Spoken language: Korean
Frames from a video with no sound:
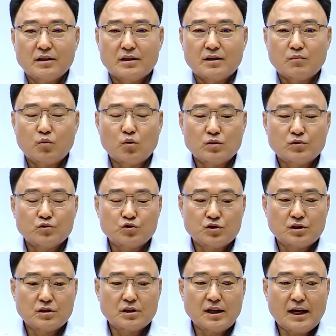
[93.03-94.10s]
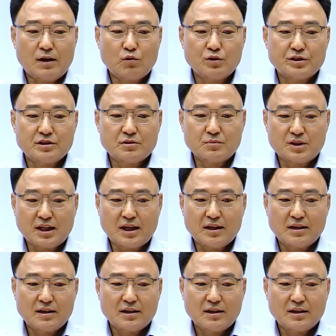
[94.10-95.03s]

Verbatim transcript: 예, 규정을 하고 있습니다.